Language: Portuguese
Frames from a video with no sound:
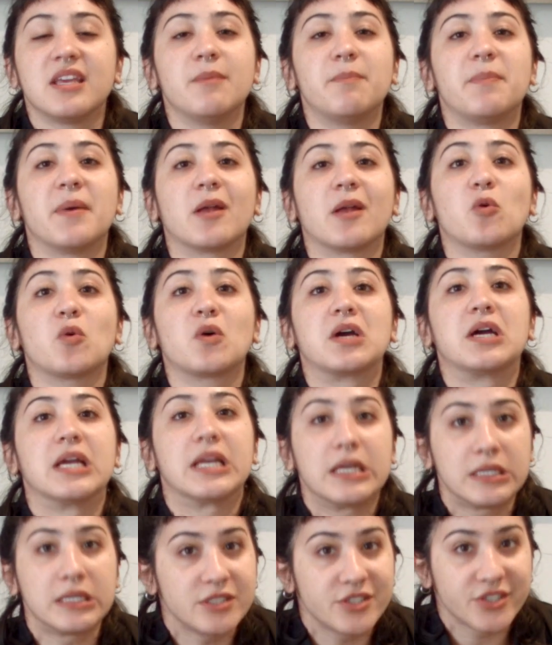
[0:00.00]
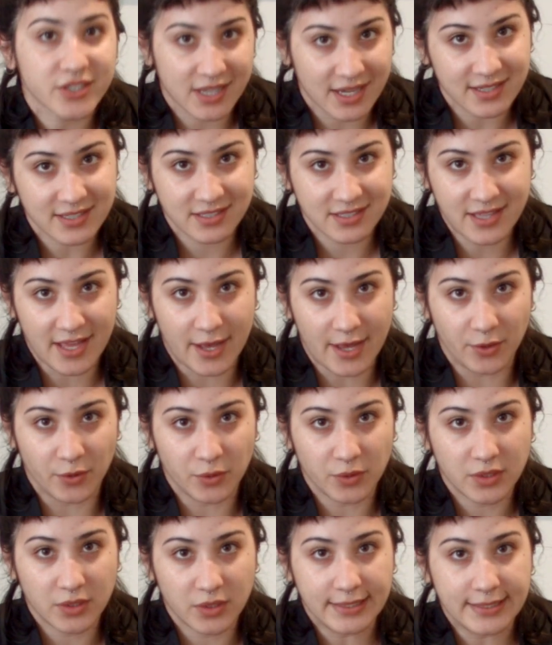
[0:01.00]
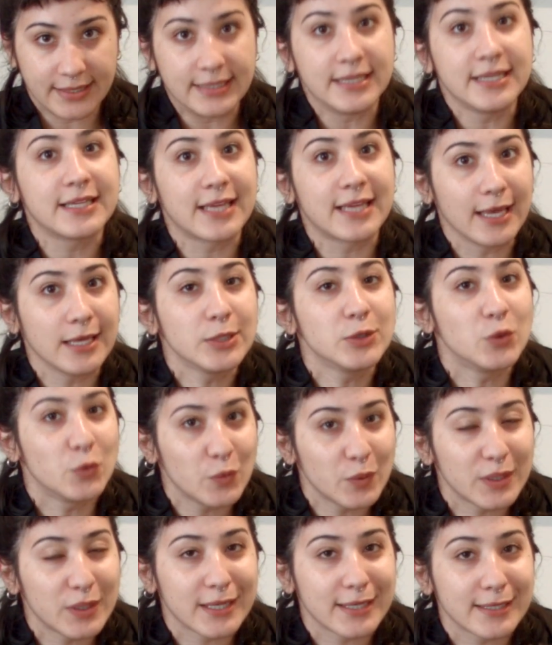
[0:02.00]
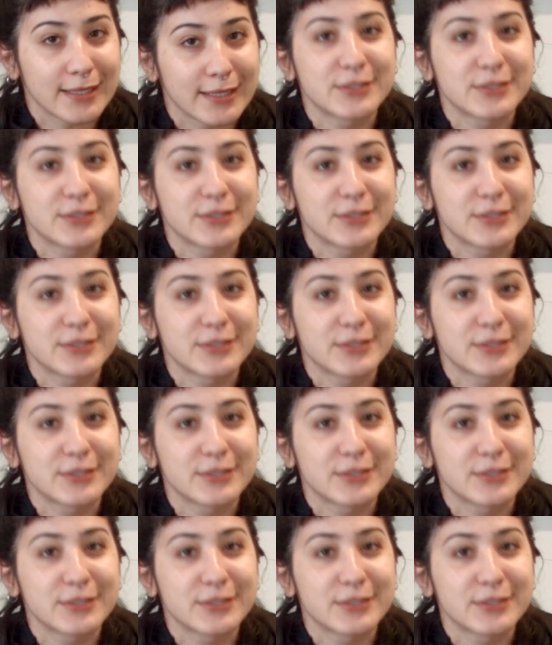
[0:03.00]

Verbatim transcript: e pelo grande castelo. E quem nunca